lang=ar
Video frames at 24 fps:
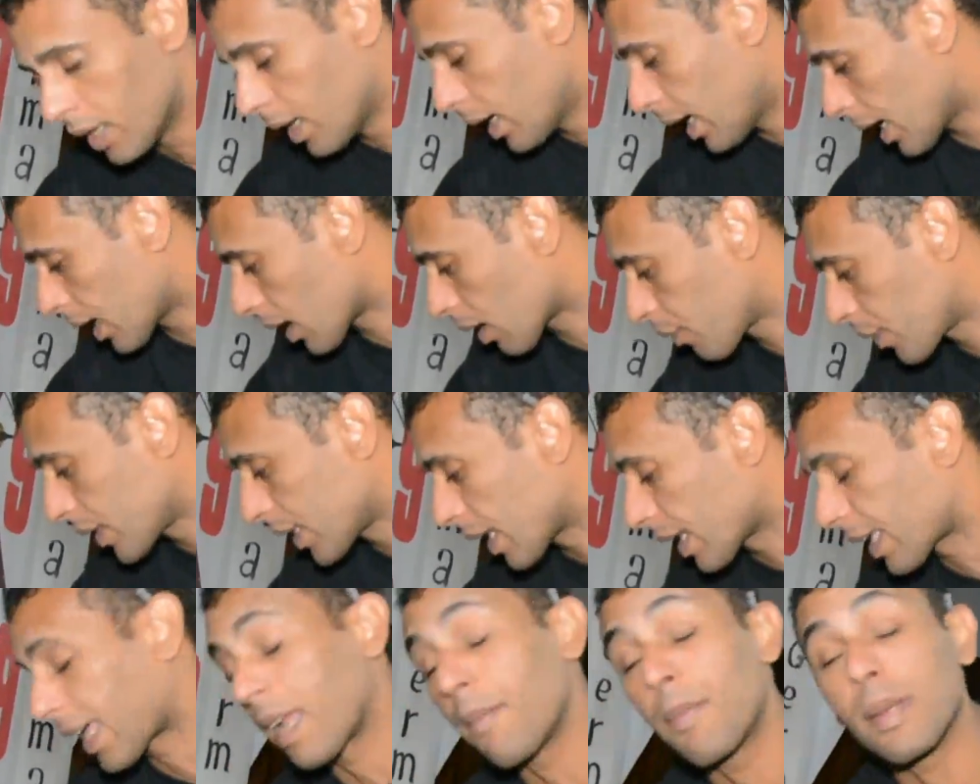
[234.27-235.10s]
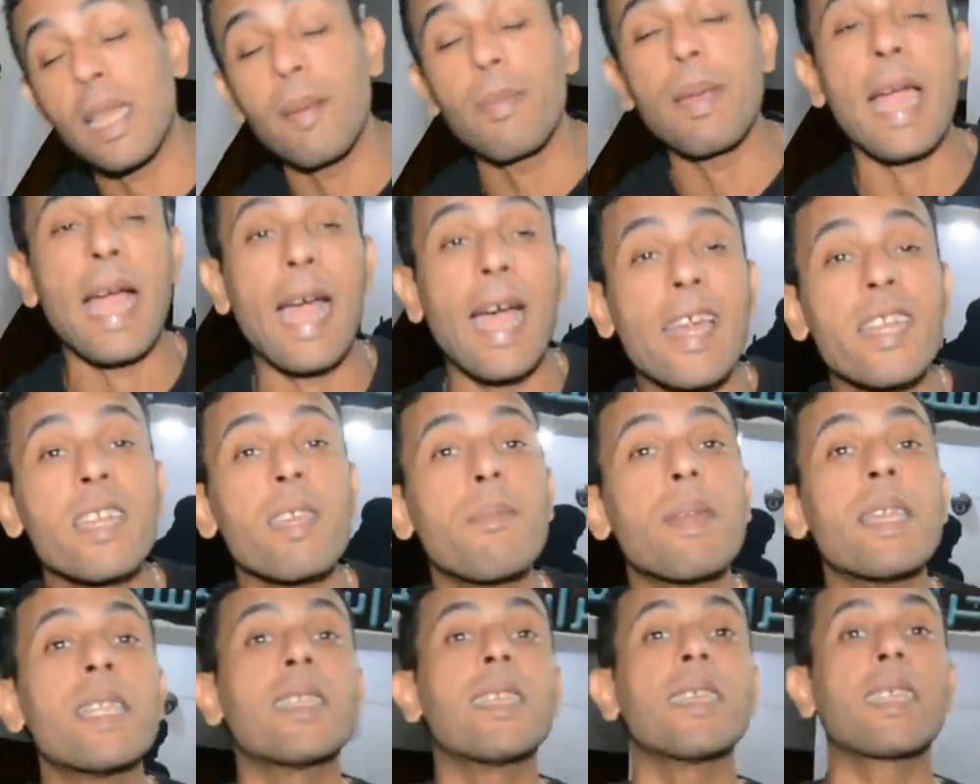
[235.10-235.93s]
اعرف ان الكلب ده بيعاني
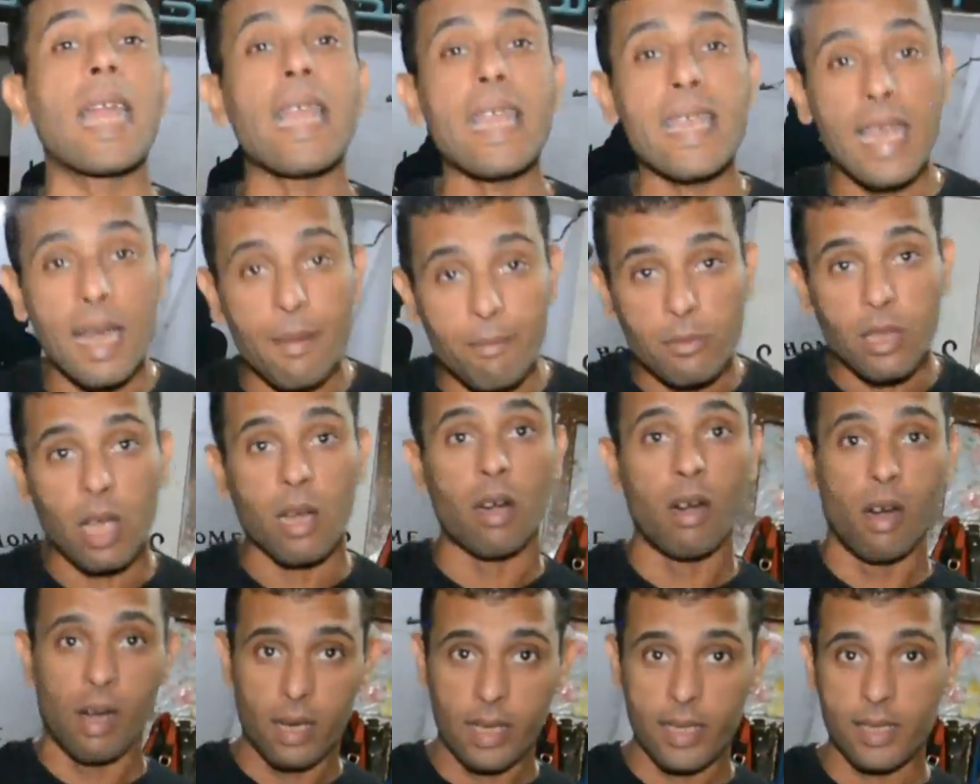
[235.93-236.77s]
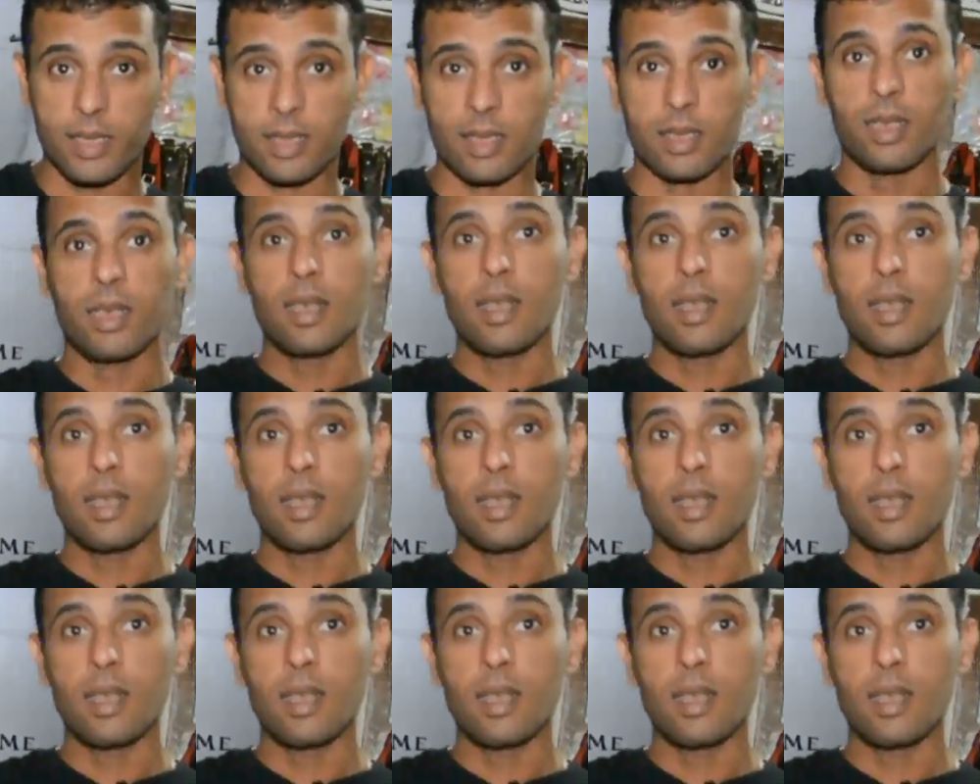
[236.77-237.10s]
من ديدان جامده خالص